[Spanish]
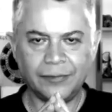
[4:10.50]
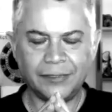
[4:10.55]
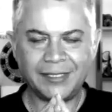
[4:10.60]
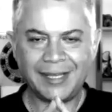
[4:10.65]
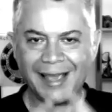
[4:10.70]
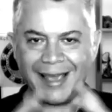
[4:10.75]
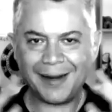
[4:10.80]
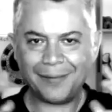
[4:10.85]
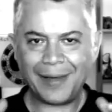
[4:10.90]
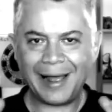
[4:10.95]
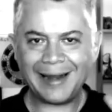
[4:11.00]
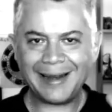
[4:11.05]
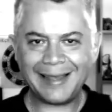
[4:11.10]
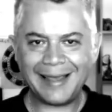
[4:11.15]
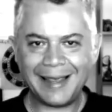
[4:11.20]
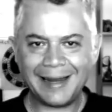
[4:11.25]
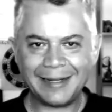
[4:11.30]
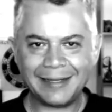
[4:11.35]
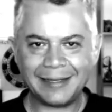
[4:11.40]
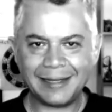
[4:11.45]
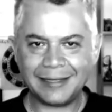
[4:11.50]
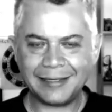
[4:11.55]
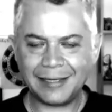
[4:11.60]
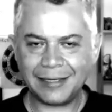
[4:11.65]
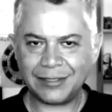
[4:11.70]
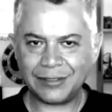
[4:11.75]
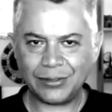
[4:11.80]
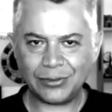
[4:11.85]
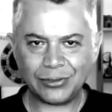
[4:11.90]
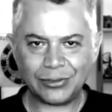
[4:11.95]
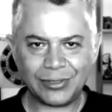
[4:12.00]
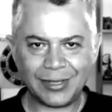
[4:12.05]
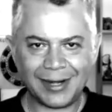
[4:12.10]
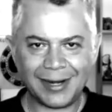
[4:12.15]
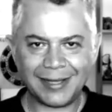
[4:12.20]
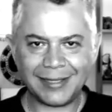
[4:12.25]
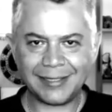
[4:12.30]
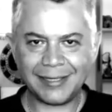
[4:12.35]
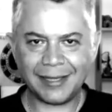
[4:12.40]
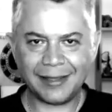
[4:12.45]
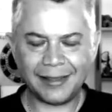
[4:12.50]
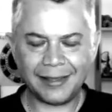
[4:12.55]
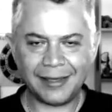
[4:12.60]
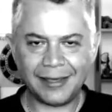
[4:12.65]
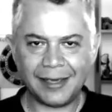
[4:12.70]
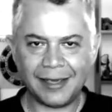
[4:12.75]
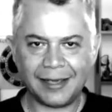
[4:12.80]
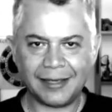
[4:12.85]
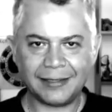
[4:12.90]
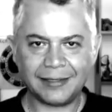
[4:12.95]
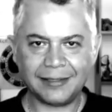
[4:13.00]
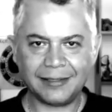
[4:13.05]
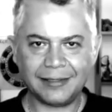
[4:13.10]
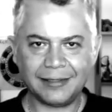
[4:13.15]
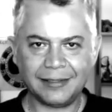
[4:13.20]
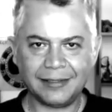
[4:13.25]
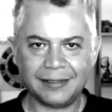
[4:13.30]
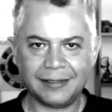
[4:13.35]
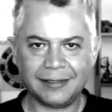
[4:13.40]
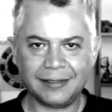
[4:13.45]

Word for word: Ser valientes estos 13 días